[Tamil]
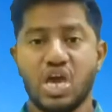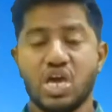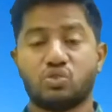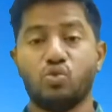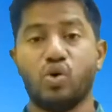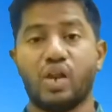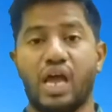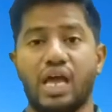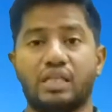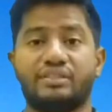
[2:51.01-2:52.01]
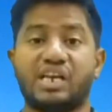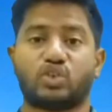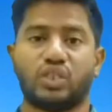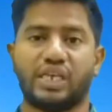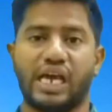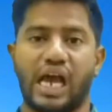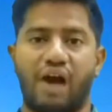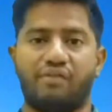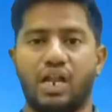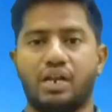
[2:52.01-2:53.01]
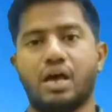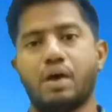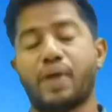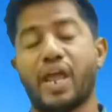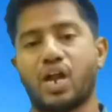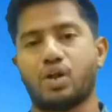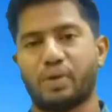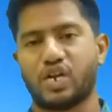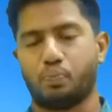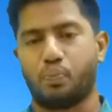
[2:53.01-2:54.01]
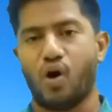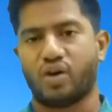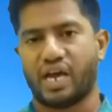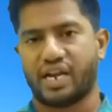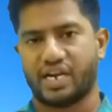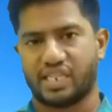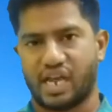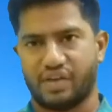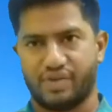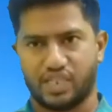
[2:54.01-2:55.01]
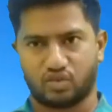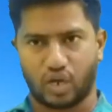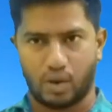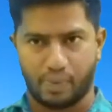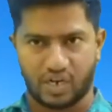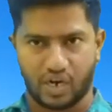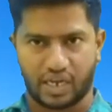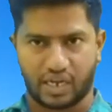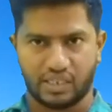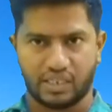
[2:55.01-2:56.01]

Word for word: தூர தேசத்துக்கு அவர் பிரயாணப்பட்டு போகிறார் என்றதான வேதம் சொல்லப்பட்டிருக்கிறது